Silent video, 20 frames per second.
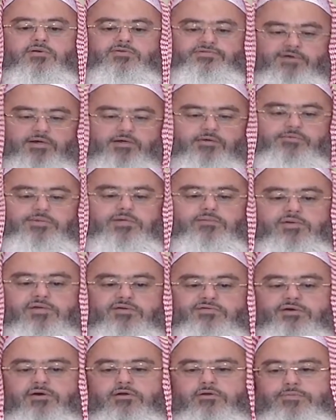يفعل به ما
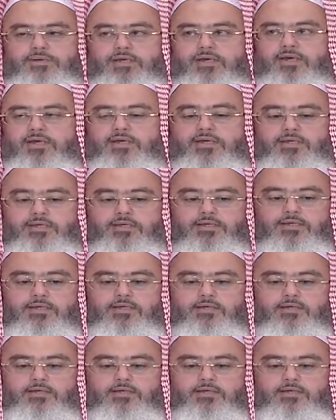يفعل بالحي